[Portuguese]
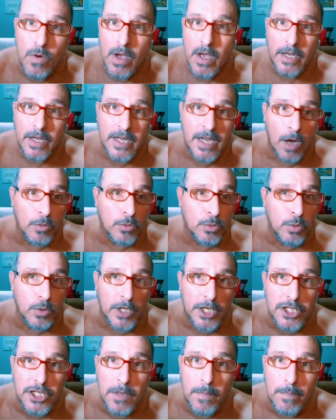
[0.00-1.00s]
em alturas
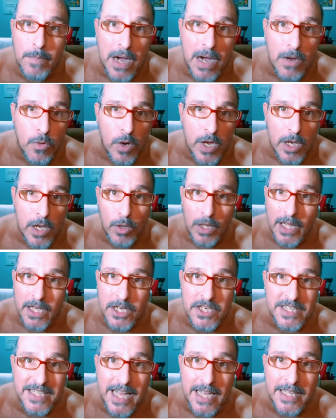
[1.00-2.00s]
de banco, regulagem,
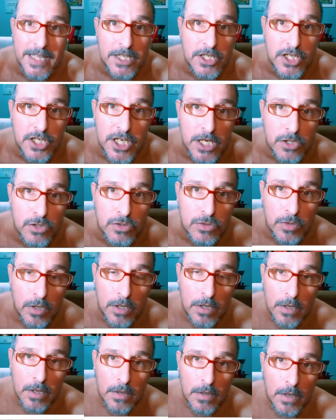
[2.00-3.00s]
nada disso.
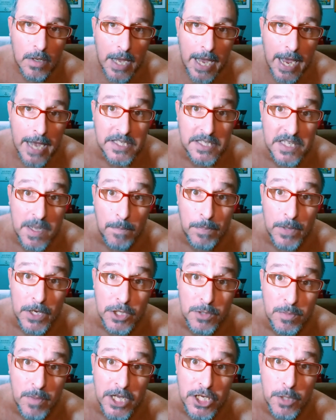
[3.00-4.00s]
É
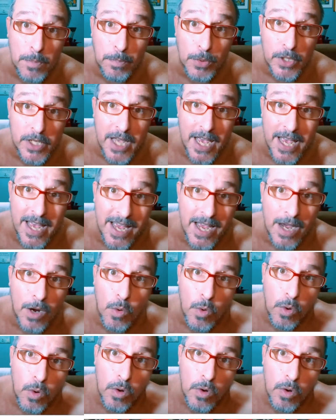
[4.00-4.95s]
simplesmente porque eu,